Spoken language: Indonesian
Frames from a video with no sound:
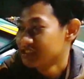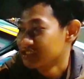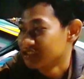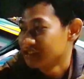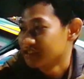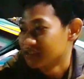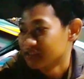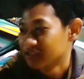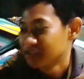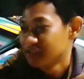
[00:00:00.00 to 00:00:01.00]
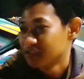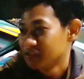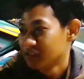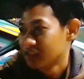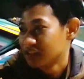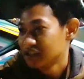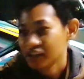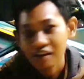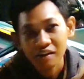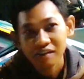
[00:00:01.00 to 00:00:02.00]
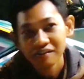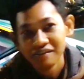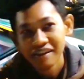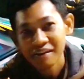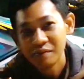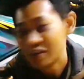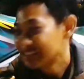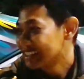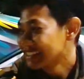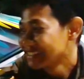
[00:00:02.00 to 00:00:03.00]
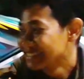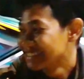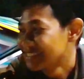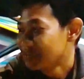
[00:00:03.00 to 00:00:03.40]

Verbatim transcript: hasilnya hasilnya ya memuaskan